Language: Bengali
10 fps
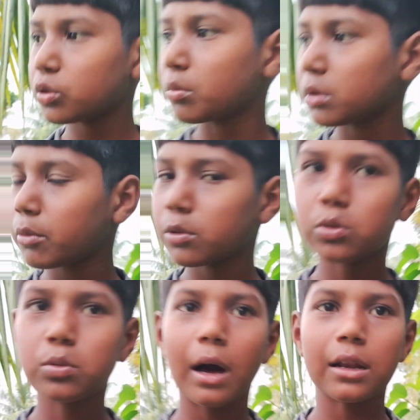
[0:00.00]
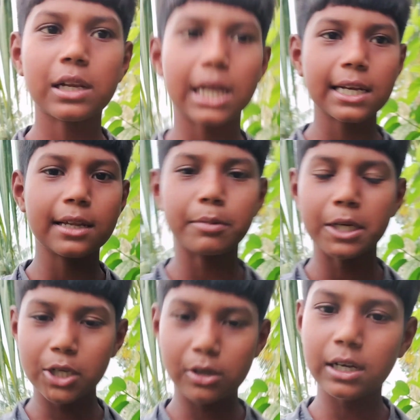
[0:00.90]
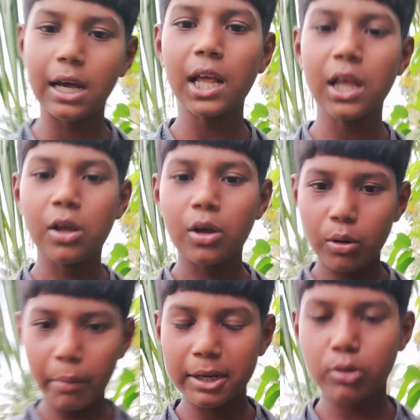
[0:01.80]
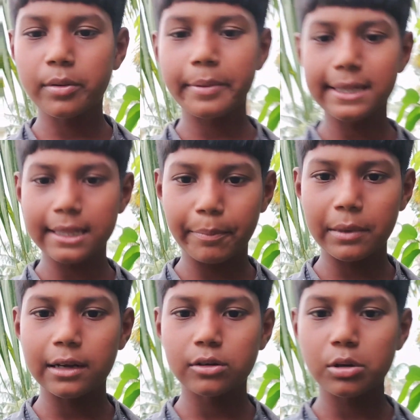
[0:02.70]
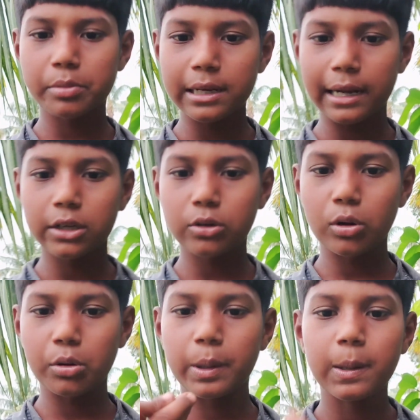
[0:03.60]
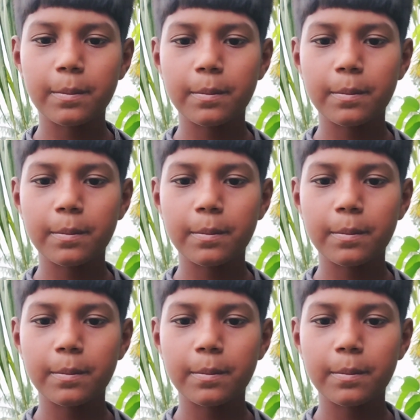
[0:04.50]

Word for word: তোমরা বন্ধু ভালো লাগলে ভিডিওটা কমেন্ট করবে সাপ্লাই করবে লাইক করবে